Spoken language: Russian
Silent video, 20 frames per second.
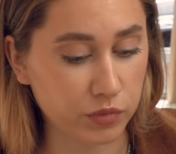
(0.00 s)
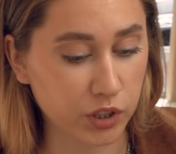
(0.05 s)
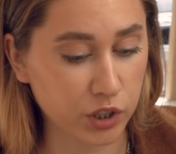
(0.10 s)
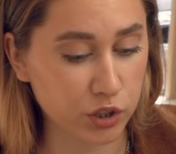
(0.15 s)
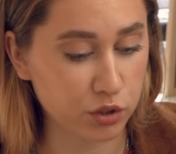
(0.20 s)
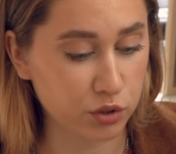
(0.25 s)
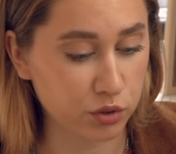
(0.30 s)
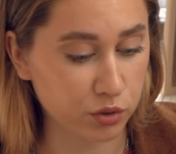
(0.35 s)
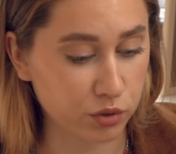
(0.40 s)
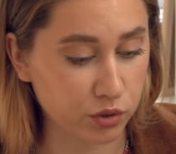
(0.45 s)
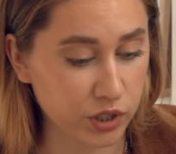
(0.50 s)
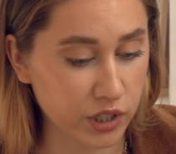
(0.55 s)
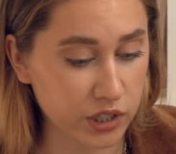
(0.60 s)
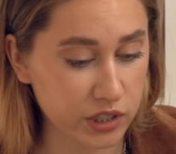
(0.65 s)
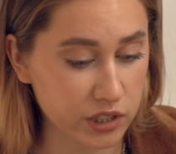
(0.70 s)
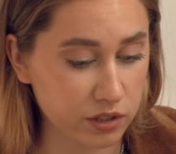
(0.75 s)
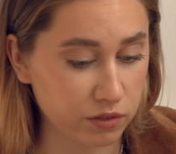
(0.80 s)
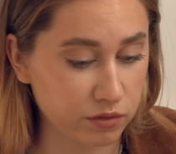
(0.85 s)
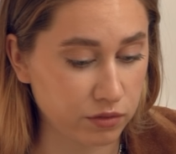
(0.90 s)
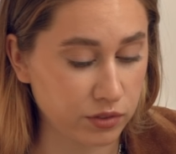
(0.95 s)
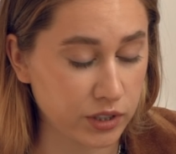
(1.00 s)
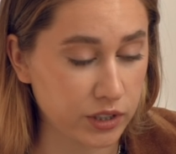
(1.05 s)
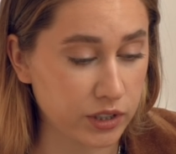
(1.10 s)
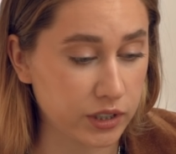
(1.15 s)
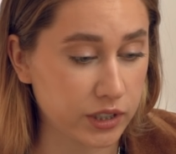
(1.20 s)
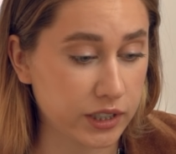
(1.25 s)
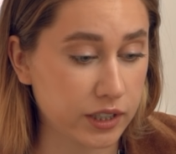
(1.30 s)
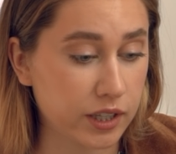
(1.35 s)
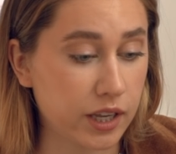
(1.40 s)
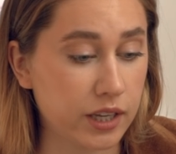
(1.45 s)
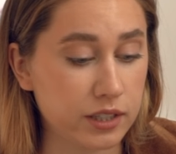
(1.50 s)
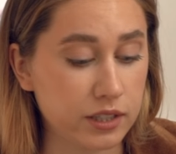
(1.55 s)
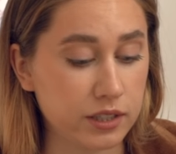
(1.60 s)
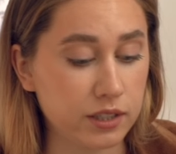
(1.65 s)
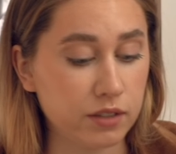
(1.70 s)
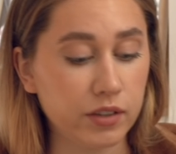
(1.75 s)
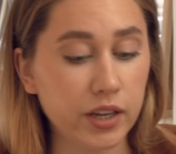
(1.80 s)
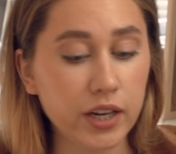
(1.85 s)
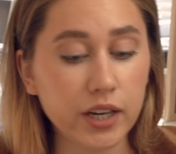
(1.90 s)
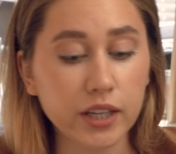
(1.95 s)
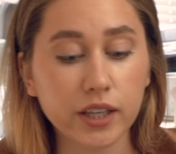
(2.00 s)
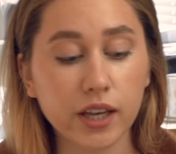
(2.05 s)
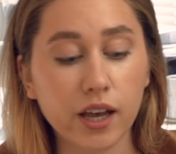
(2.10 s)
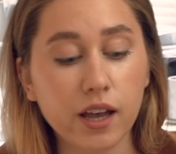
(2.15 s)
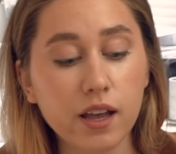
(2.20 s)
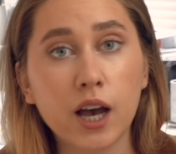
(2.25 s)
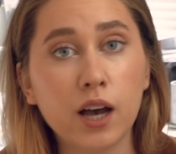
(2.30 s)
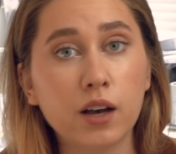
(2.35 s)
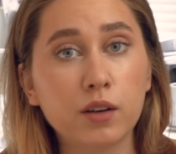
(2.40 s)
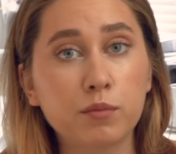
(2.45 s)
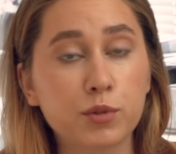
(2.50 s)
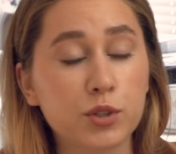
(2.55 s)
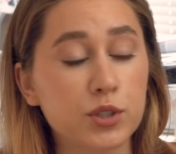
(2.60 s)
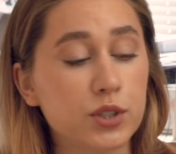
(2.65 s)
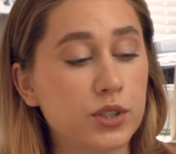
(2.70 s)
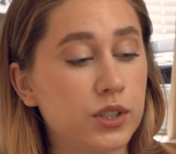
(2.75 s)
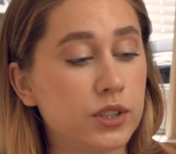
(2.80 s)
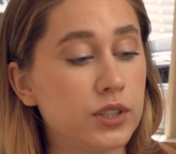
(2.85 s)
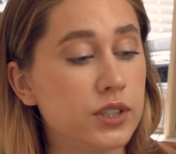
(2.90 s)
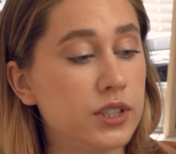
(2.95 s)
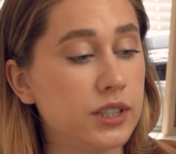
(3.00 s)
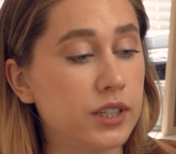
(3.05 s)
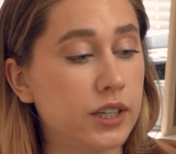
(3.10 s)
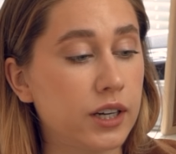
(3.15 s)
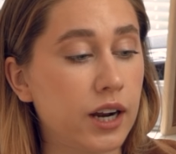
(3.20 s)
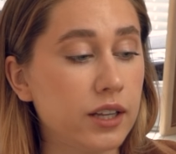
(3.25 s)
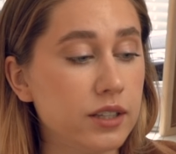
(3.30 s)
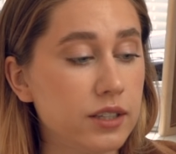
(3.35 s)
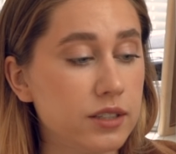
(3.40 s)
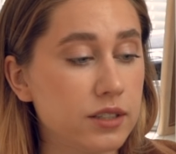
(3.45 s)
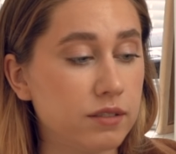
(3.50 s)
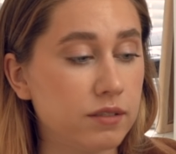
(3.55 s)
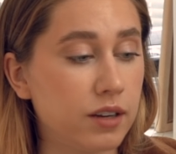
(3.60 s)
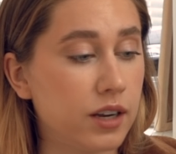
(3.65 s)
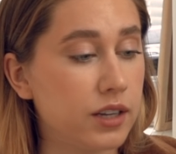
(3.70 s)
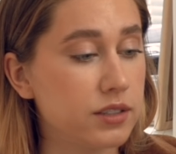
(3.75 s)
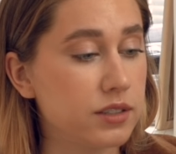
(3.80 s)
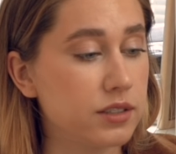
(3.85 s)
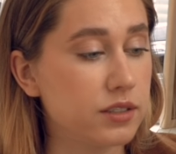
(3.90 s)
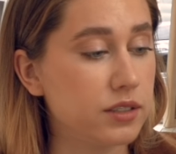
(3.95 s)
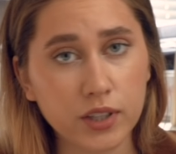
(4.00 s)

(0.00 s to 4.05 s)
Так что, если вы катаетесь на велике, я просто дико рада за вас.